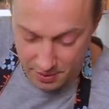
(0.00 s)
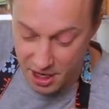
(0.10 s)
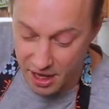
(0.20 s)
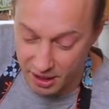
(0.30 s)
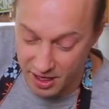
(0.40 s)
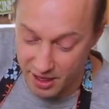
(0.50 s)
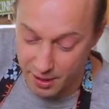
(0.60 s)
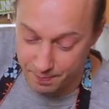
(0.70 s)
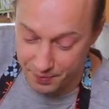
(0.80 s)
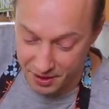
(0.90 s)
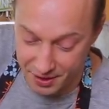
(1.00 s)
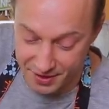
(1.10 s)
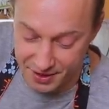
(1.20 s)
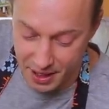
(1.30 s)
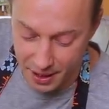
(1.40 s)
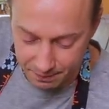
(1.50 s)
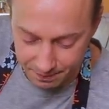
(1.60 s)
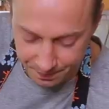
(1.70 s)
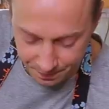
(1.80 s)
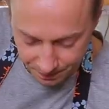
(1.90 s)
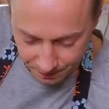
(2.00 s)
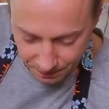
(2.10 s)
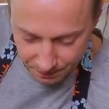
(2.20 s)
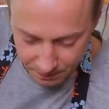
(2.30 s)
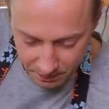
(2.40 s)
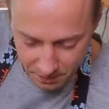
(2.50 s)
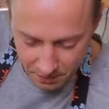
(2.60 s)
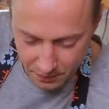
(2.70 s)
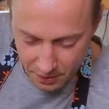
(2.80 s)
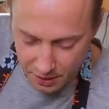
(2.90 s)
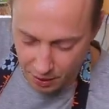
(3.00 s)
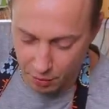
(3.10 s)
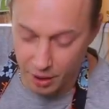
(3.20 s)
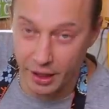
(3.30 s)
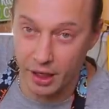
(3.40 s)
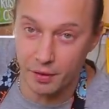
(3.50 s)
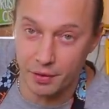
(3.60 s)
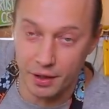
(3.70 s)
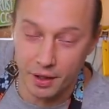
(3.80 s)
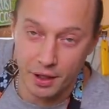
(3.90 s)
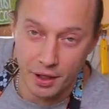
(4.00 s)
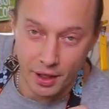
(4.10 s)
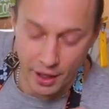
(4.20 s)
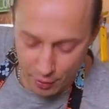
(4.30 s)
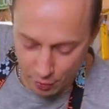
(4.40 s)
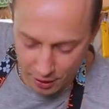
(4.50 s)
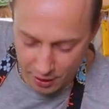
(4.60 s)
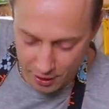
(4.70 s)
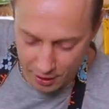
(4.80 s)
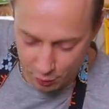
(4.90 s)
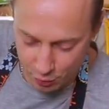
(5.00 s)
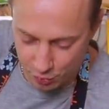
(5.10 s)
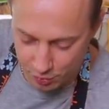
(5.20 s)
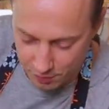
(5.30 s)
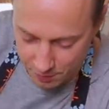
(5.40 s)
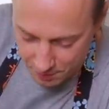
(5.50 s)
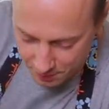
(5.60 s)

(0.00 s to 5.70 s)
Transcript: яркая кинза и такой ореховый легкий кунжут.